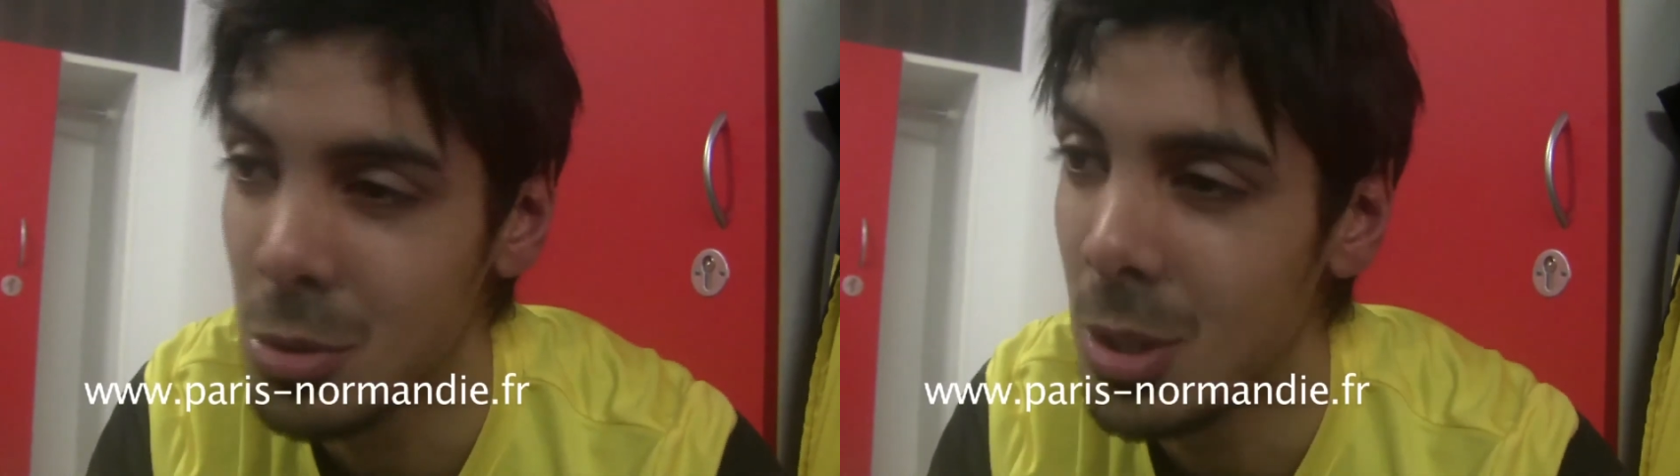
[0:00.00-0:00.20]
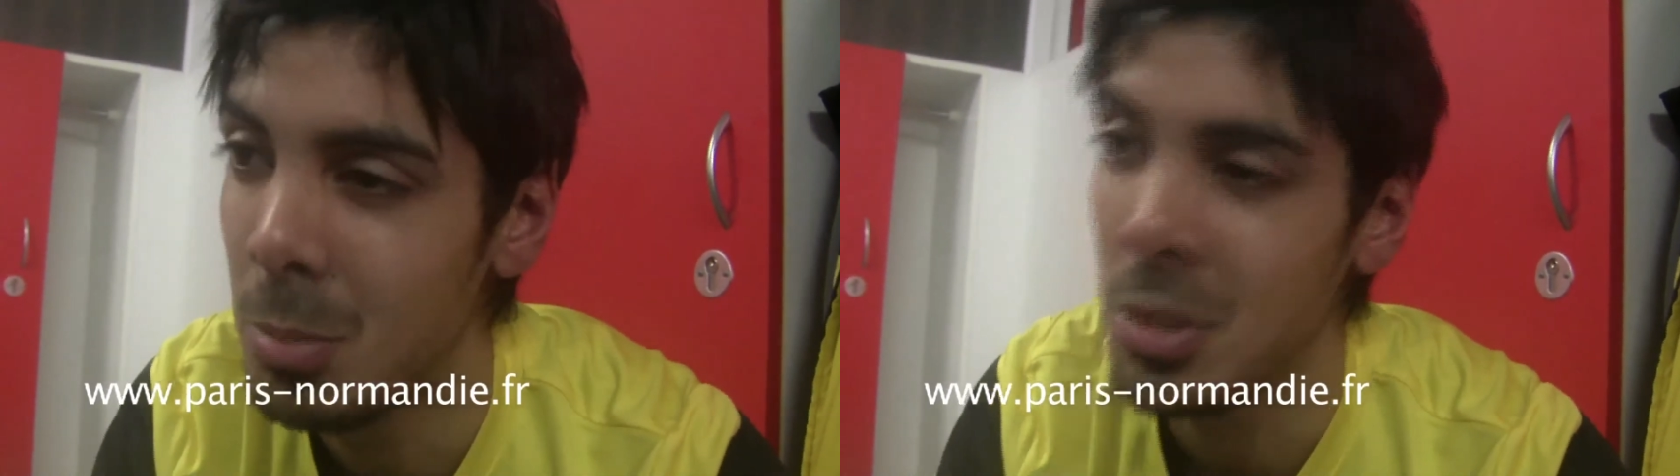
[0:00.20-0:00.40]
que
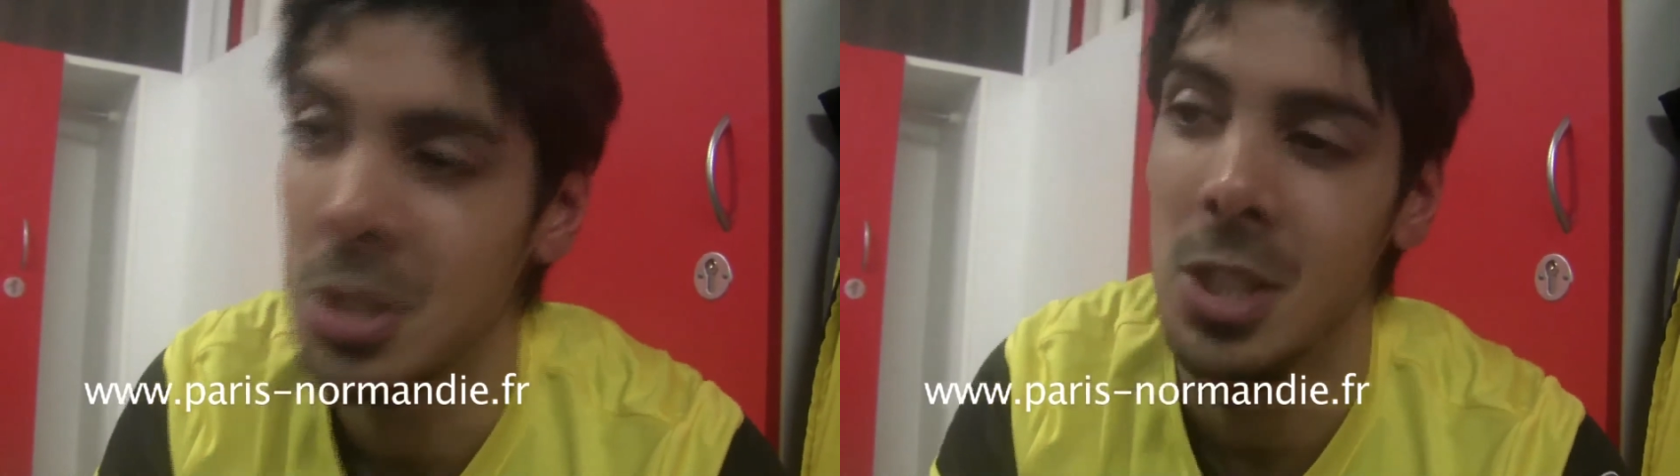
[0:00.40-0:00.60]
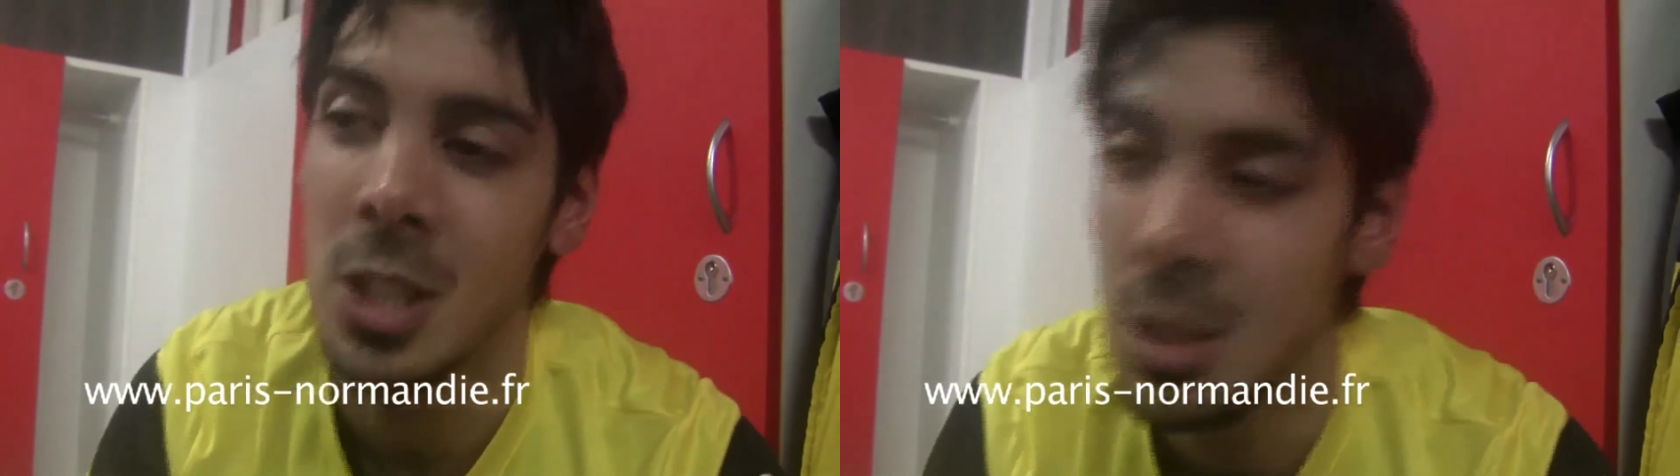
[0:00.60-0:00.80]
ce soit
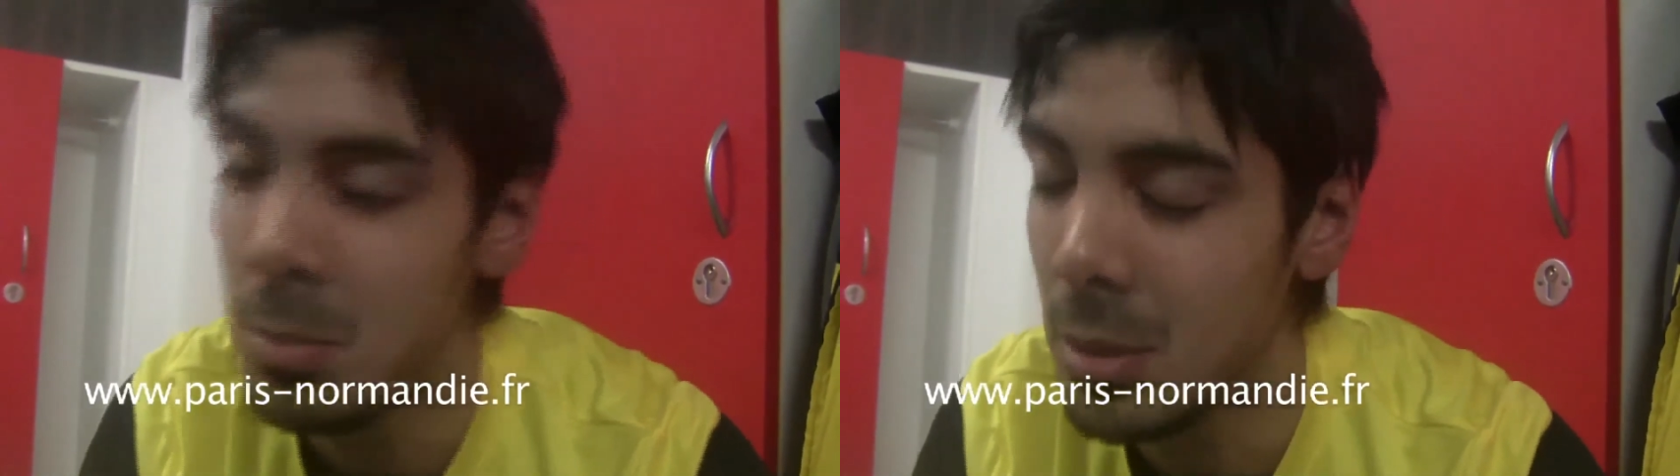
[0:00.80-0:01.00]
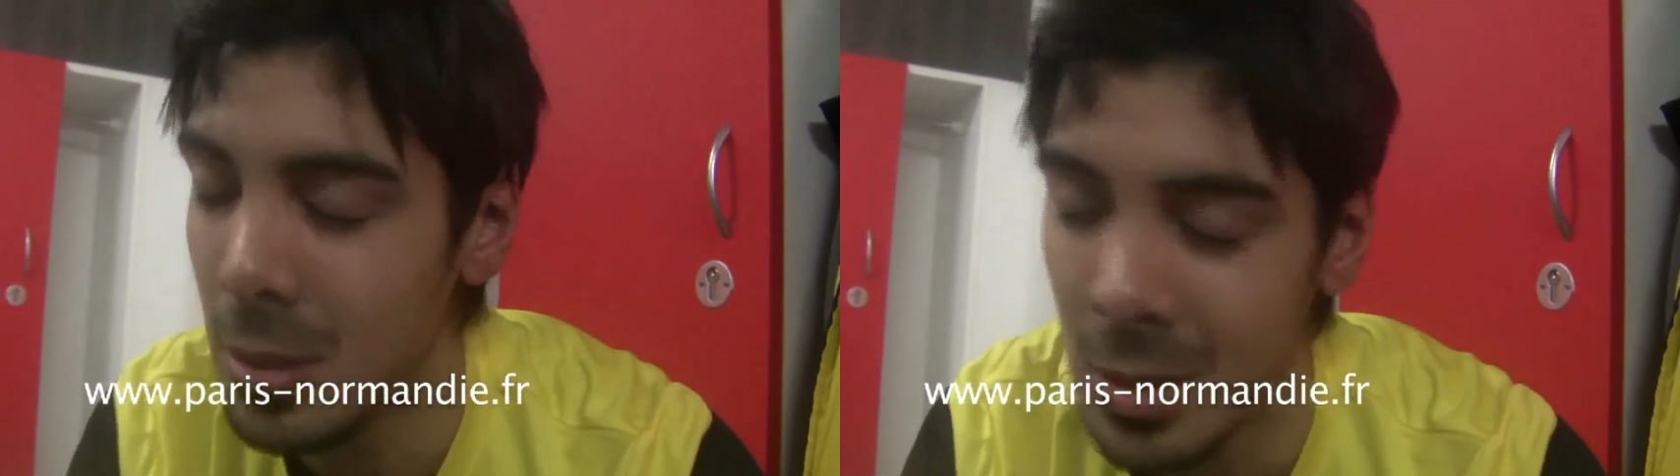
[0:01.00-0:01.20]
n'importe quelle
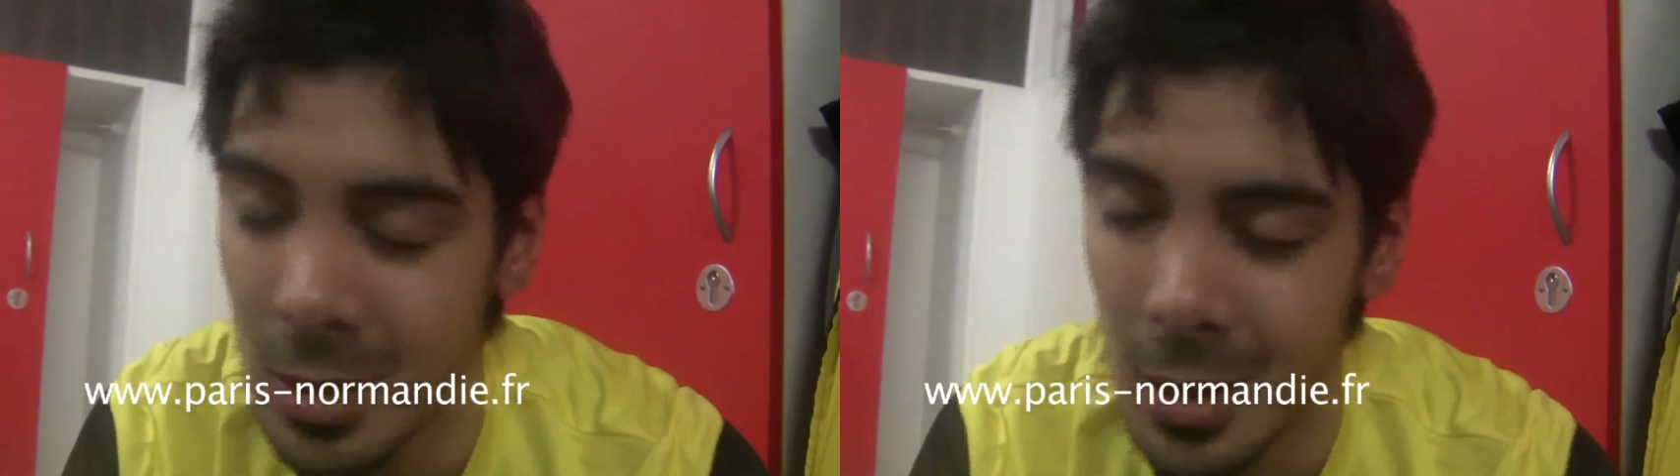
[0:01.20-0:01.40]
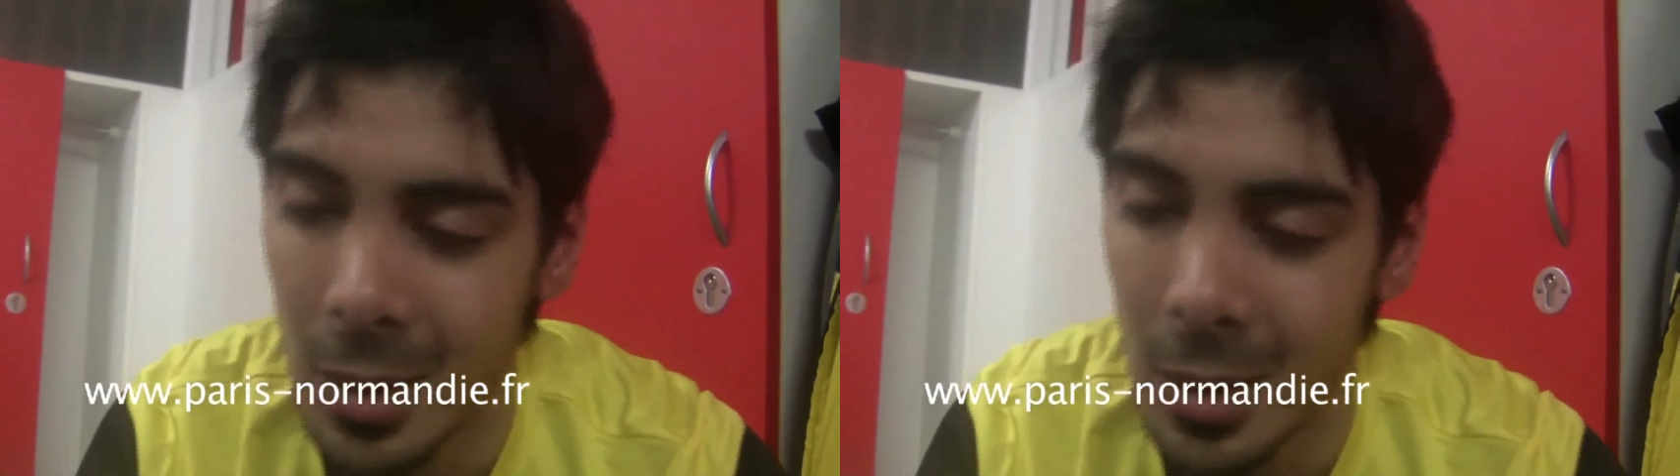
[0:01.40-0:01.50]
équipe, euh,